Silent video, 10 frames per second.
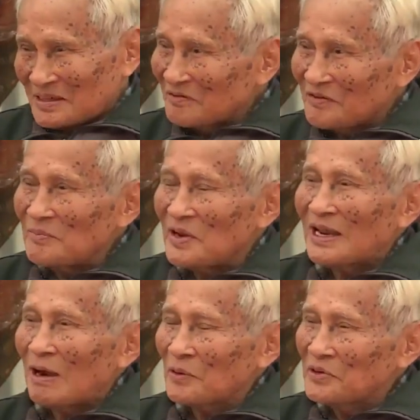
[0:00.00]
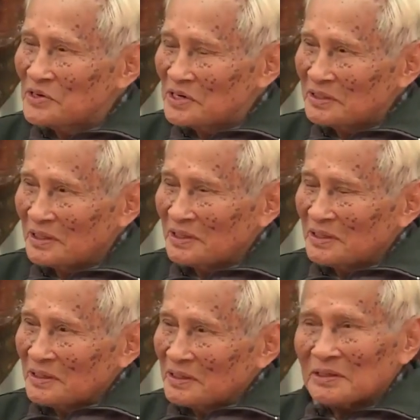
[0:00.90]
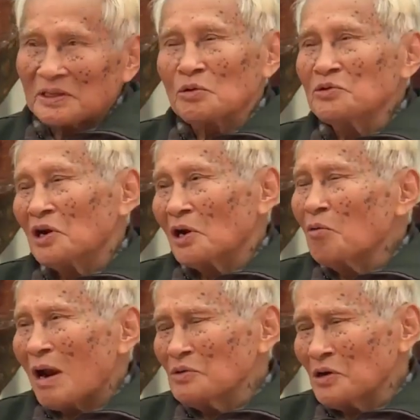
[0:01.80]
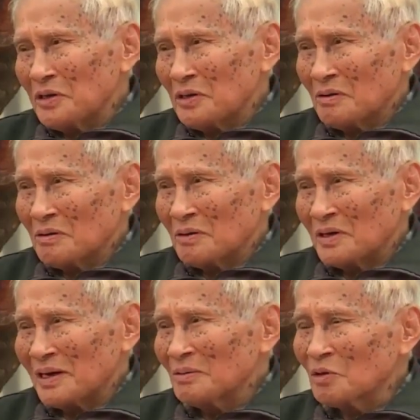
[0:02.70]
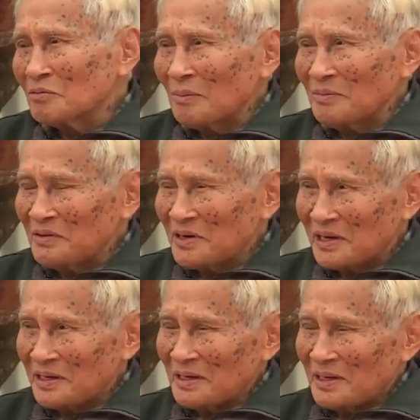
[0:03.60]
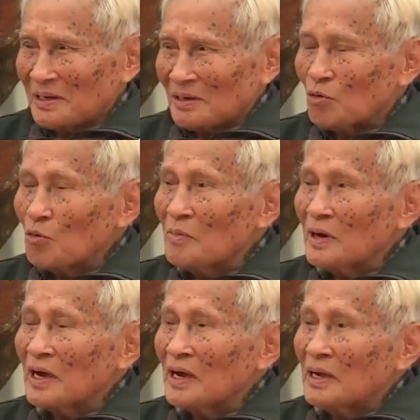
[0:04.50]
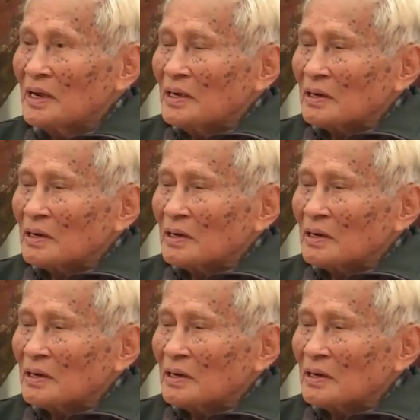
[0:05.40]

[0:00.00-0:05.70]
Riêng về biển đảo quê hương thì tôi nhớ lâu lắm rồi, là năm sáu năm chứ này đấy. Lúc mà